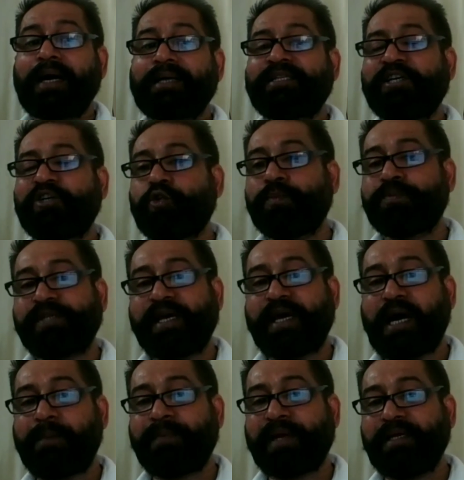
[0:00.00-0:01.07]
आर्थिक रूप से
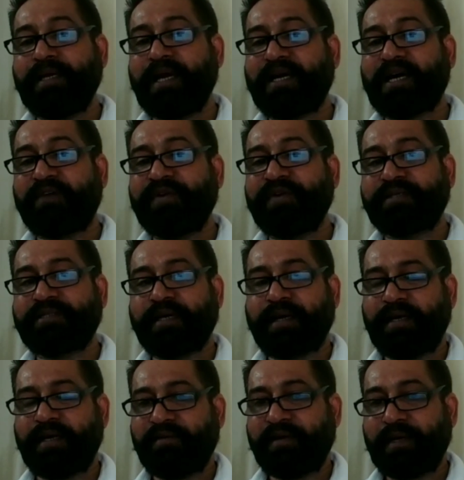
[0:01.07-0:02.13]
आपके लिए काफी अच्छा
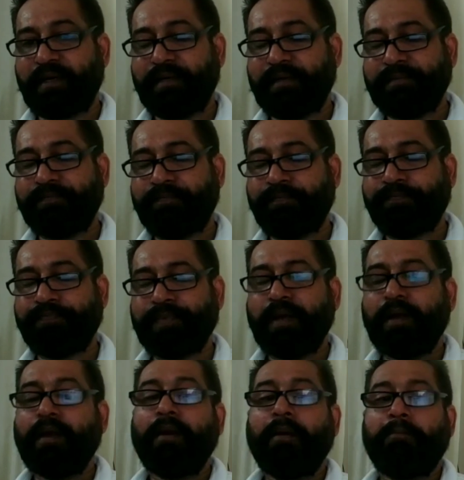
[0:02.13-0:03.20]
रहने वाला है
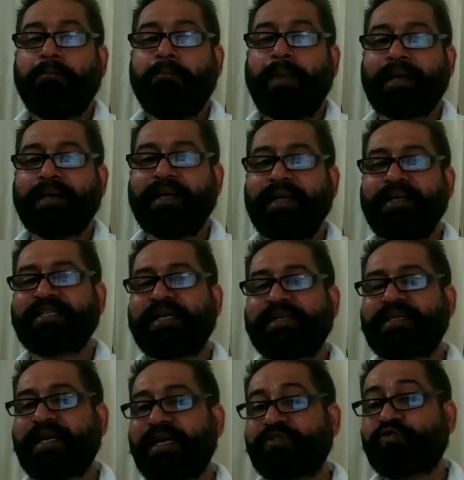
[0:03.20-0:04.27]
भरनी
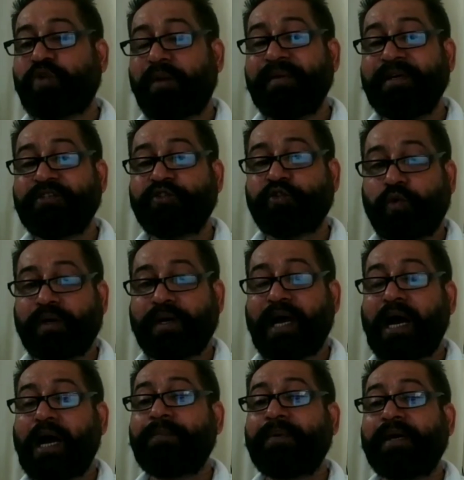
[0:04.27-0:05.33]
नक्षत्र का स्वामी शुक्र
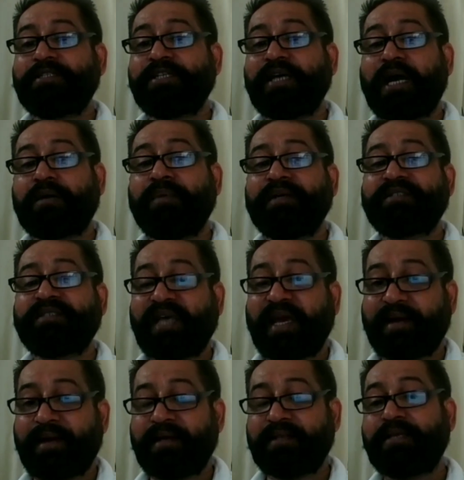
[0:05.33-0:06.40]
आपके चार्ट में
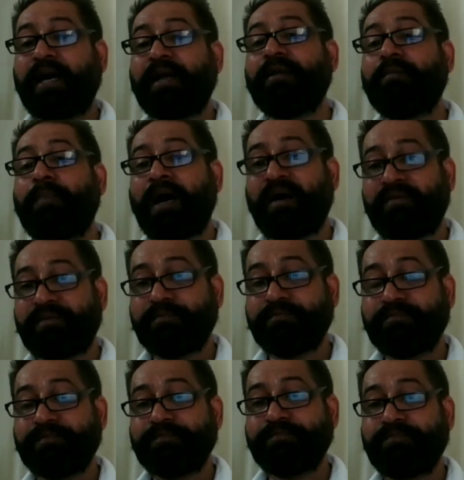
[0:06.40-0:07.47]
सेकंड धन भाव
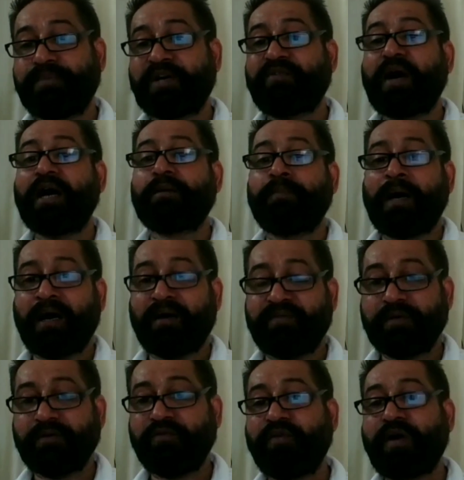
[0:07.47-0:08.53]
प्रवार
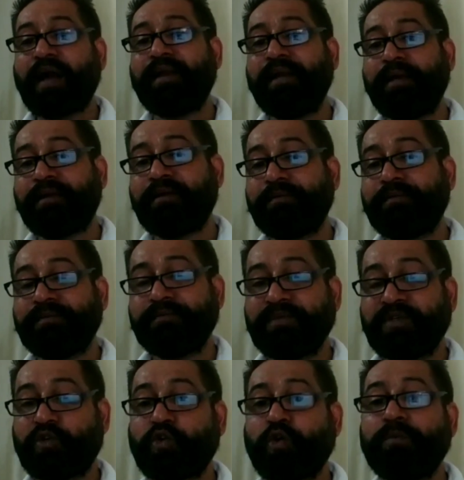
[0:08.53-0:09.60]
भाव वाणी
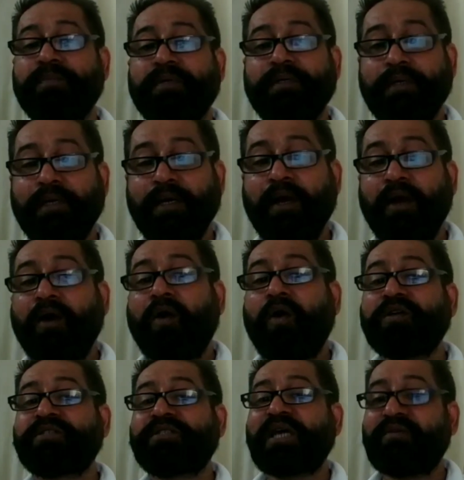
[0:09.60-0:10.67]
कुटुंब
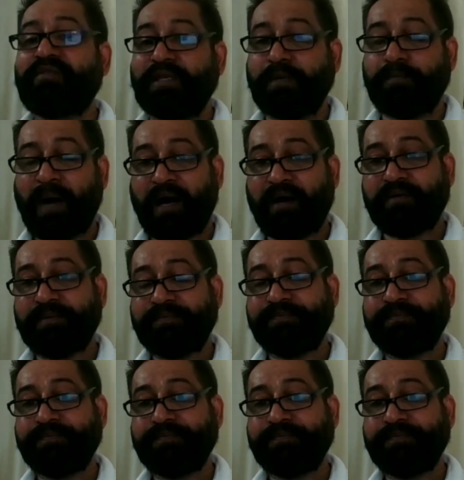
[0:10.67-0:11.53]
और सेवंथ भाव